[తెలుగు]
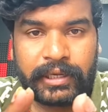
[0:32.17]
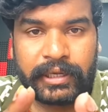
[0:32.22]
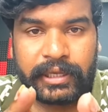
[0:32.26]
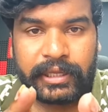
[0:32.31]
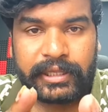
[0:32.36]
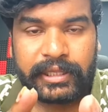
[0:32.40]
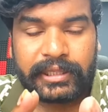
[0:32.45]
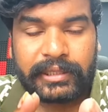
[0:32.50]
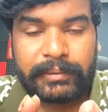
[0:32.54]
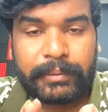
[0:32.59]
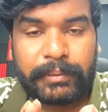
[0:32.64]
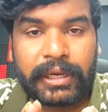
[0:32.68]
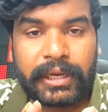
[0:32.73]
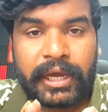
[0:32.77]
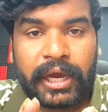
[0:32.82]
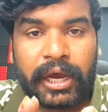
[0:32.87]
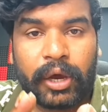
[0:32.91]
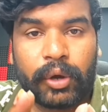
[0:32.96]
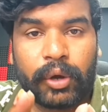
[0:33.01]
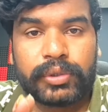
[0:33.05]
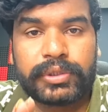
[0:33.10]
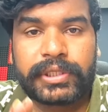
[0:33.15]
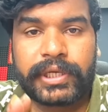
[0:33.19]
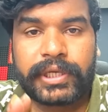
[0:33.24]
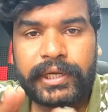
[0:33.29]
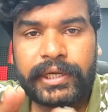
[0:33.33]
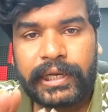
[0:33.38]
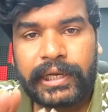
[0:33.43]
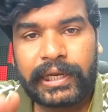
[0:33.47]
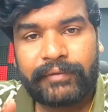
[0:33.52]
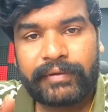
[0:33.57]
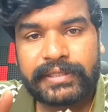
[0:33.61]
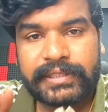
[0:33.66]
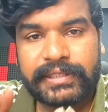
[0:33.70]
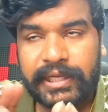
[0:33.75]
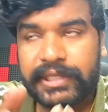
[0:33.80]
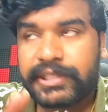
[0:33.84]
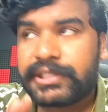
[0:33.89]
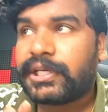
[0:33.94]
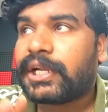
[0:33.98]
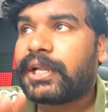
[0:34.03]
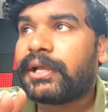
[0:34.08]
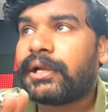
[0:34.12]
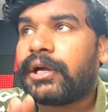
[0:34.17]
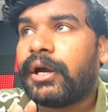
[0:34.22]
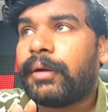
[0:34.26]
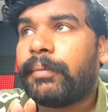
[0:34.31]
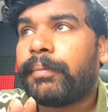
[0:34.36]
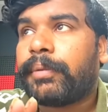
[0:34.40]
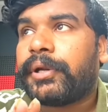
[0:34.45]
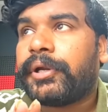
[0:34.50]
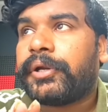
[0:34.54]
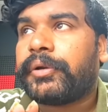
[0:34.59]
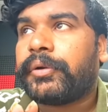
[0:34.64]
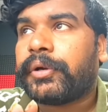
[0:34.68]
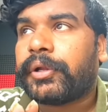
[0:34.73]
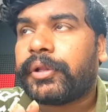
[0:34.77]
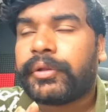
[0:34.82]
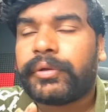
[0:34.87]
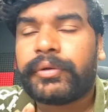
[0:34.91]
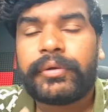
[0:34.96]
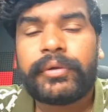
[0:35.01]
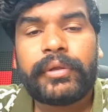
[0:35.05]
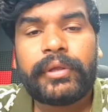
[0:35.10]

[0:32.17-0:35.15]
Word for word: ఏదైతే మన హౌస్ రెంట్ అలవెన్స్ హెచ్ఆర్ఏ కాంపోనెంట్ ఉంటుందో